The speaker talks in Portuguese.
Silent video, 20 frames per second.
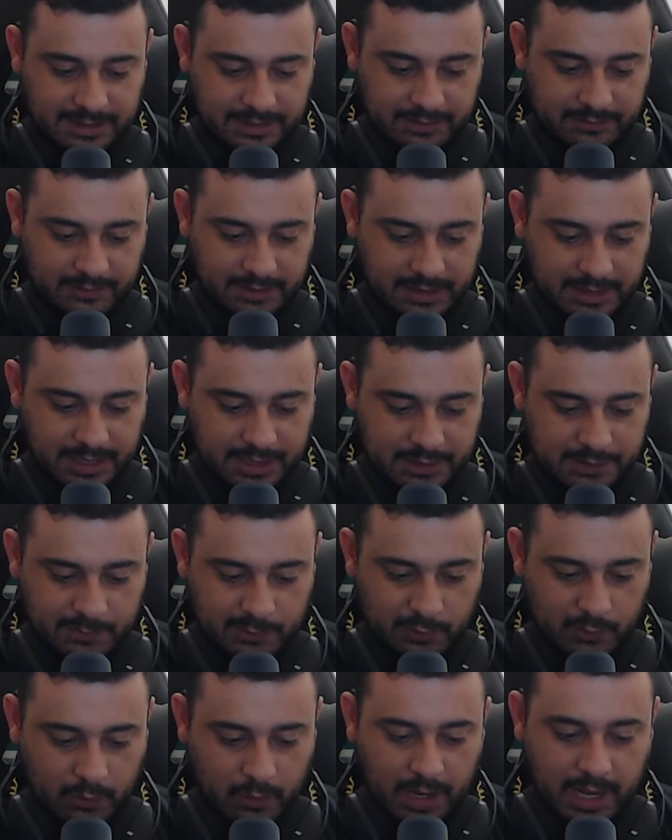Na verdade,
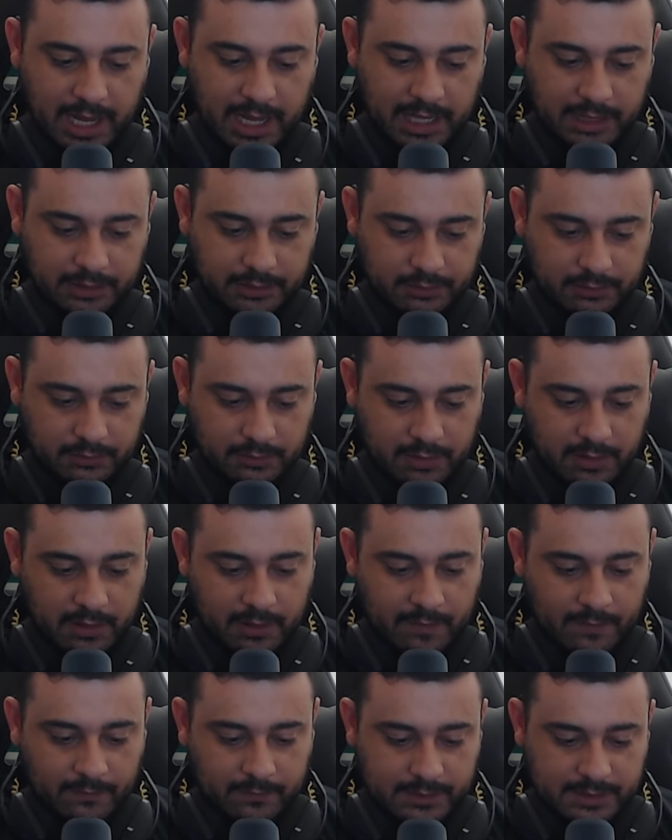tipo quatro,
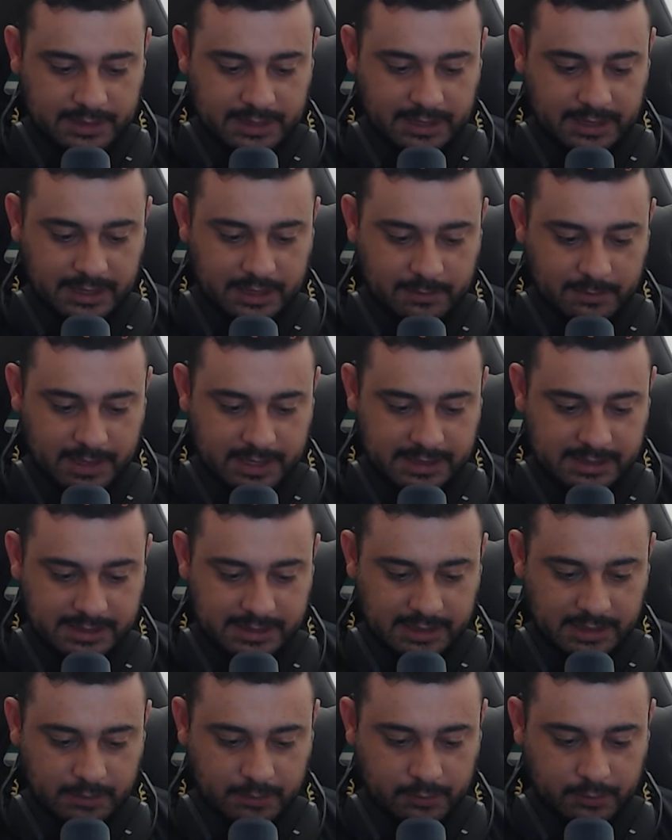você ganha mais
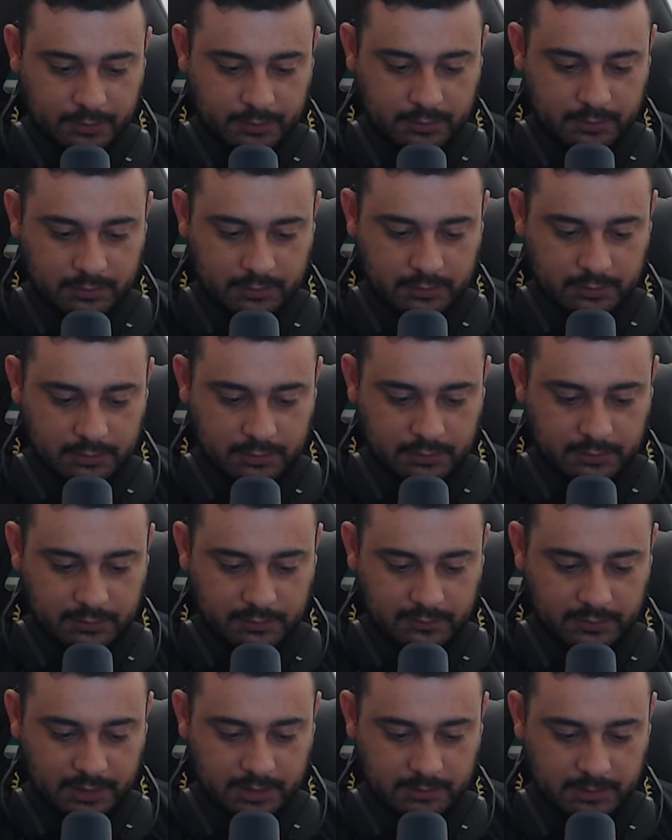tempo. Ó,
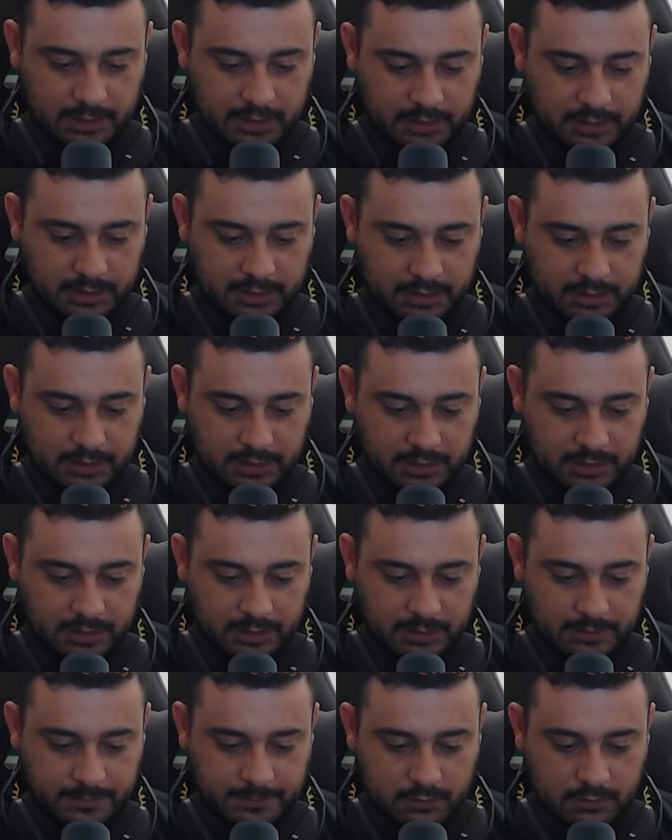vermelhinho
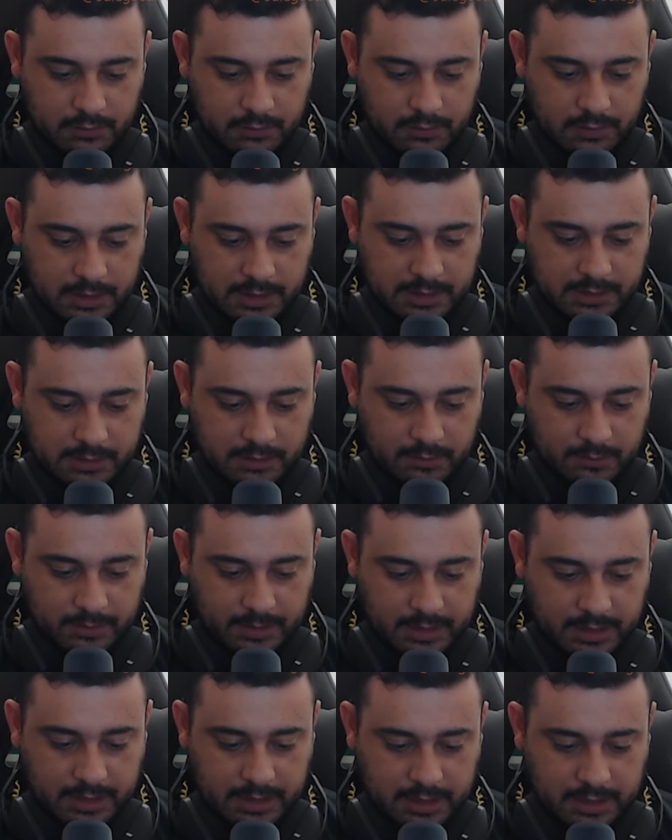aqui. Coração
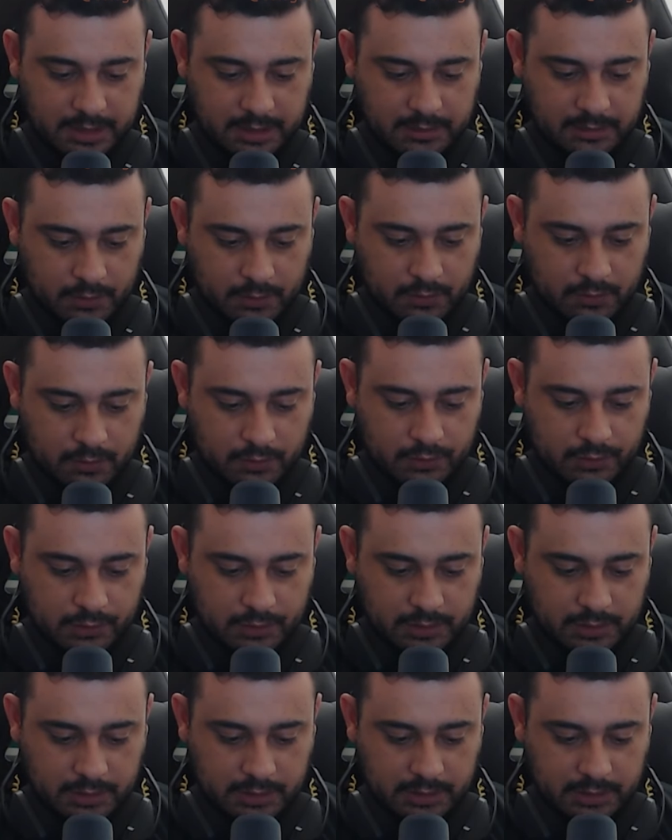pra cá.
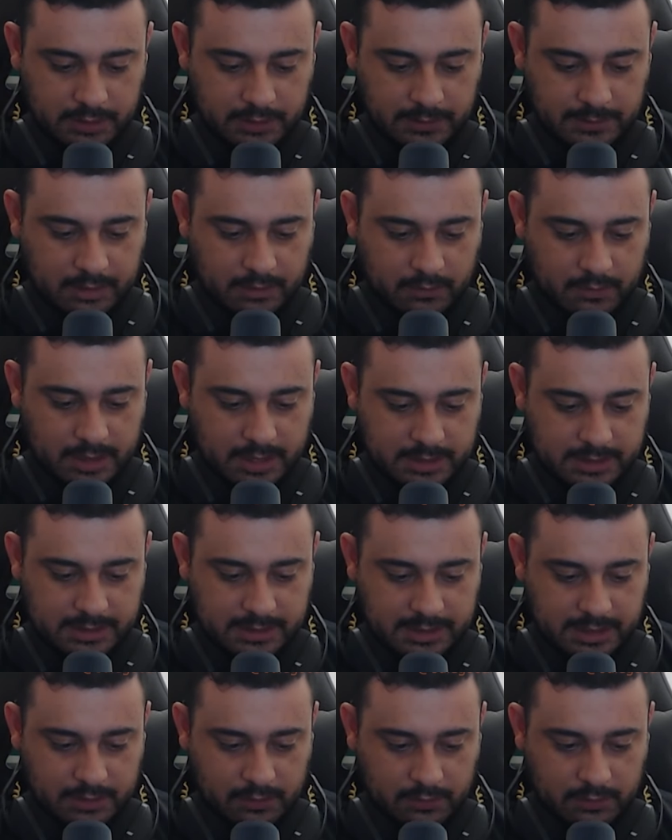Roxo aqui. Quase,
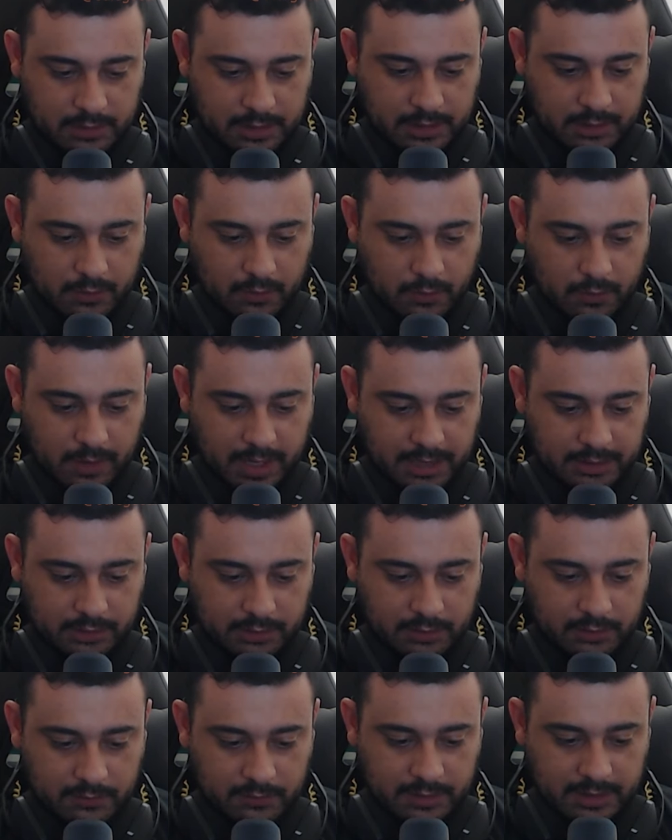tá? Ó, olha lá, o
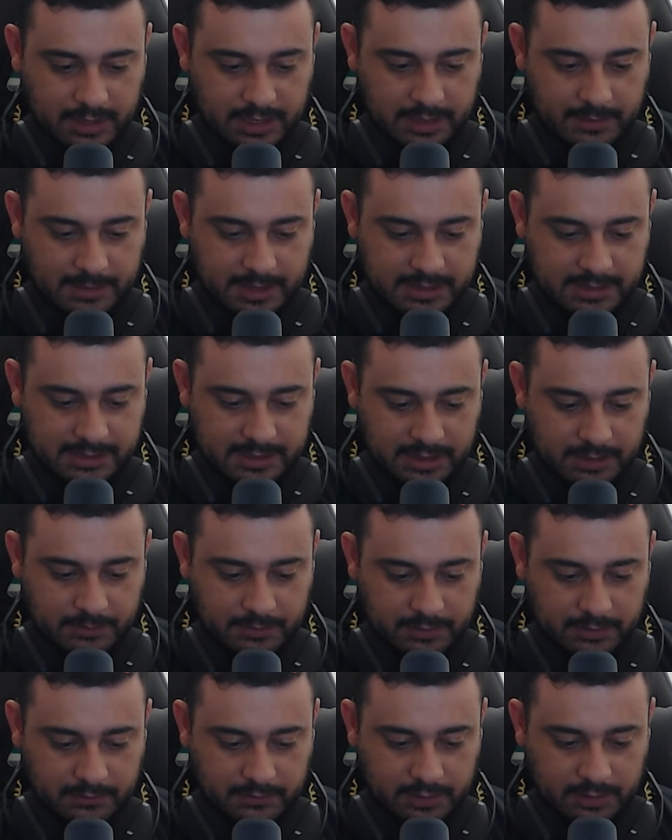Quatro, ó. Vou ganhar mais tempo,
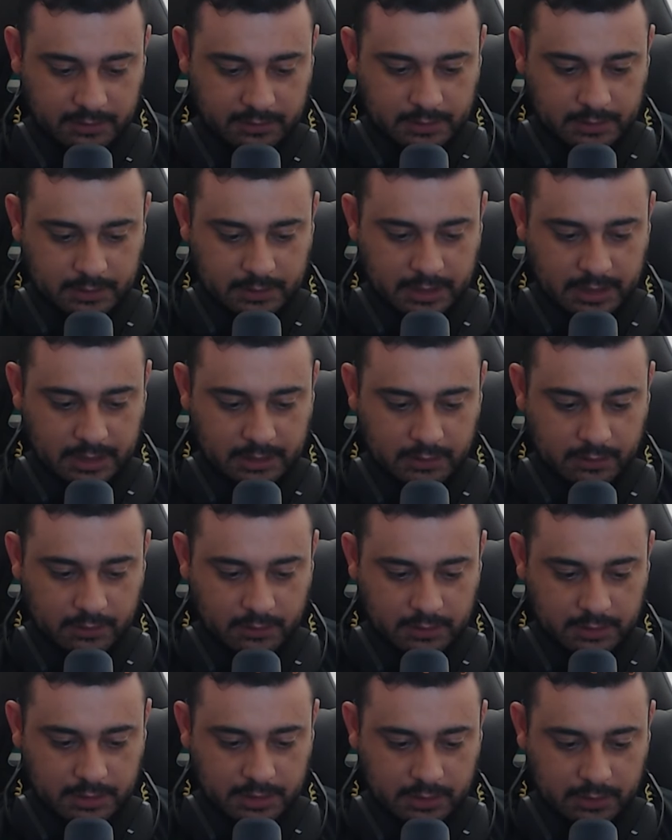tá vendo? Ó? E aí aqui,
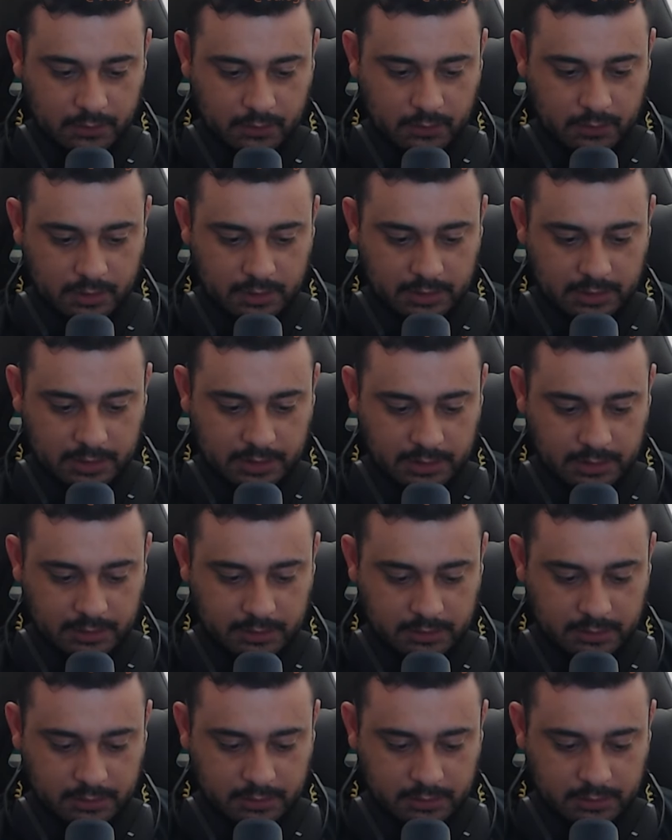ó. Clicou aqui.